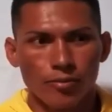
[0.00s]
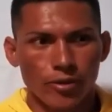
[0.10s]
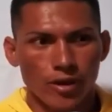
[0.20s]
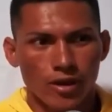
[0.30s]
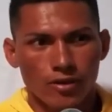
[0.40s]

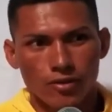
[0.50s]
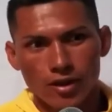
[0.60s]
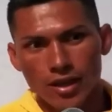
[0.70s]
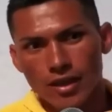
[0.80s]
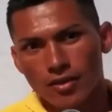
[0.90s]
Pues yo
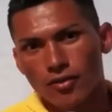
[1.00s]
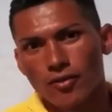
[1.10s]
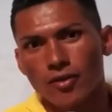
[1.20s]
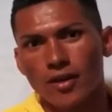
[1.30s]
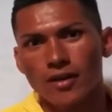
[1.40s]
le
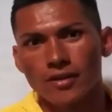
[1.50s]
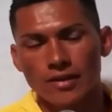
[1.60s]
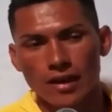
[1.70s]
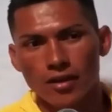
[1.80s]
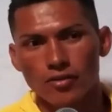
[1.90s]
digo
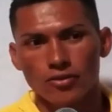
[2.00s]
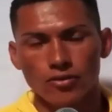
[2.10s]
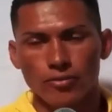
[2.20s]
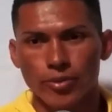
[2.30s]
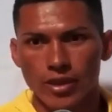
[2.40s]
a los
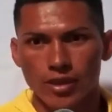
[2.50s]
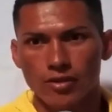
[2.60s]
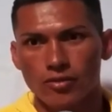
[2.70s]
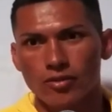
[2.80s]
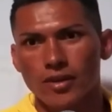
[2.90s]

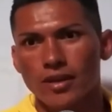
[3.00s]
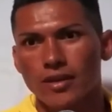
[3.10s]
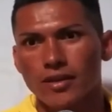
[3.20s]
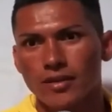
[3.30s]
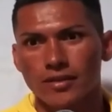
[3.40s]
compañeros
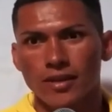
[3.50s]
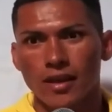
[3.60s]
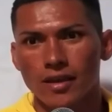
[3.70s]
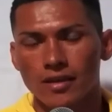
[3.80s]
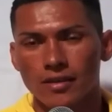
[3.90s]
que
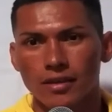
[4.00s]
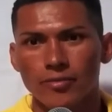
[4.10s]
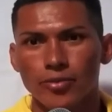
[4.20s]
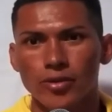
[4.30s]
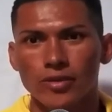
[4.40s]
están en este
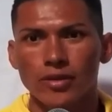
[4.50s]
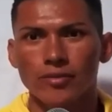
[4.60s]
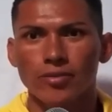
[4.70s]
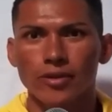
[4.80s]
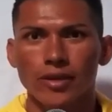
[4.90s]
deporte,
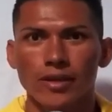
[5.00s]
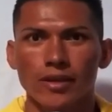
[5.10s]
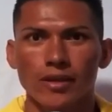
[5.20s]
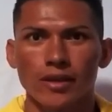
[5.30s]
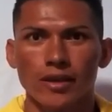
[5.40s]
pues
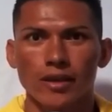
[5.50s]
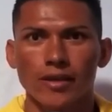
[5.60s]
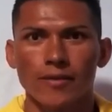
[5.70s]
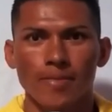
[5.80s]
de que